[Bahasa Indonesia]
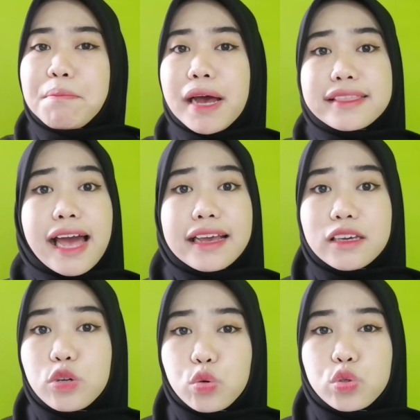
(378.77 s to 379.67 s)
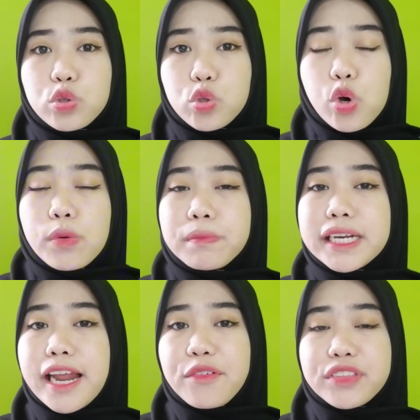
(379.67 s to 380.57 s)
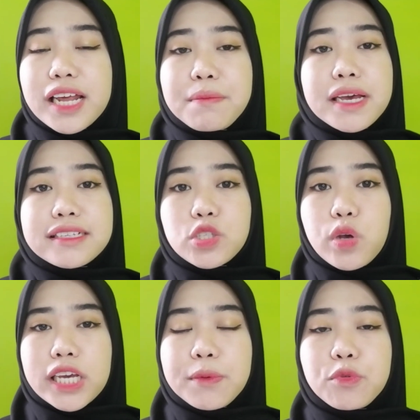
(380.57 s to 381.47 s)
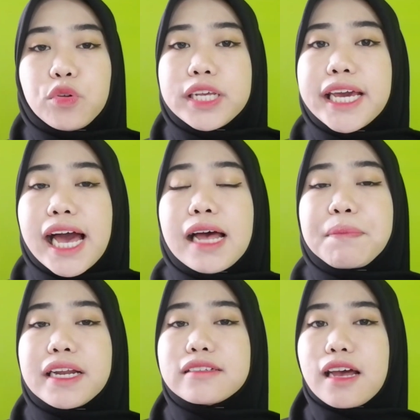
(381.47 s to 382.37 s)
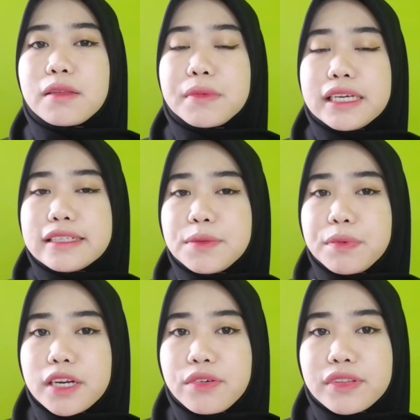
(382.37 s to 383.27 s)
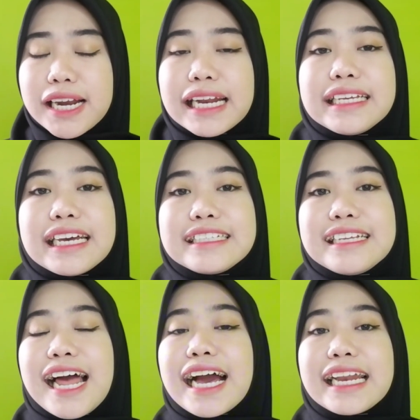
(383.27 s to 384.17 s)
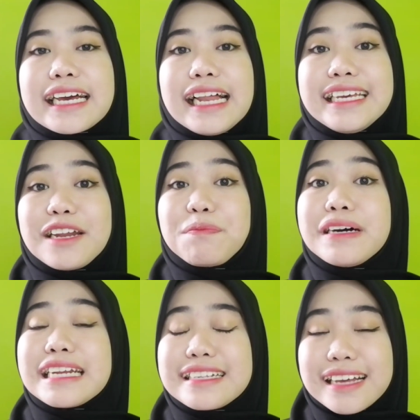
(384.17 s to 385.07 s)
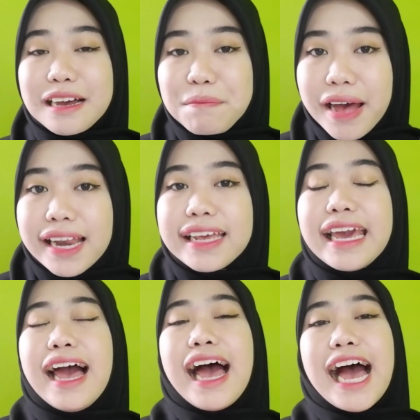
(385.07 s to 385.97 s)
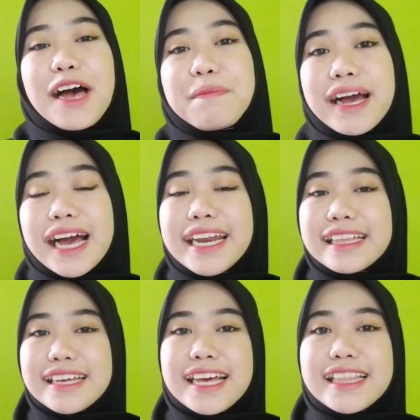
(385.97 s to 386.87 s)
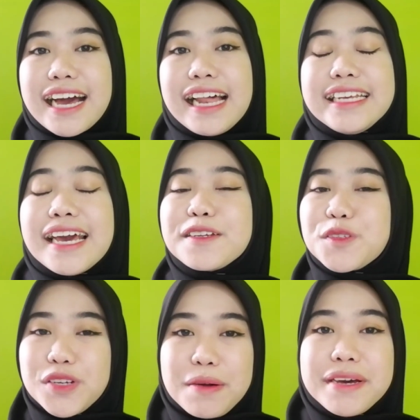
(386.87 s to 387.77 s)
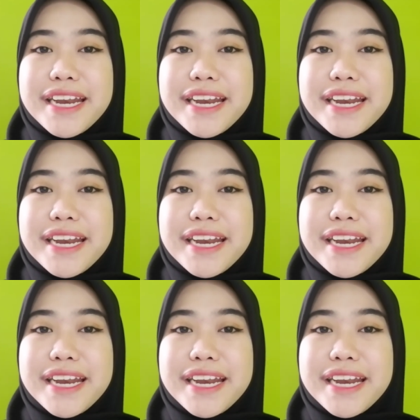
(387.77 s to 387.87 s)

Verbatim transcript: matangin untuk mendaftar beasiswa KIP pada saat mengisi pendaftarannya silahkan kalian periksa kembali apakah data-data kalian sudah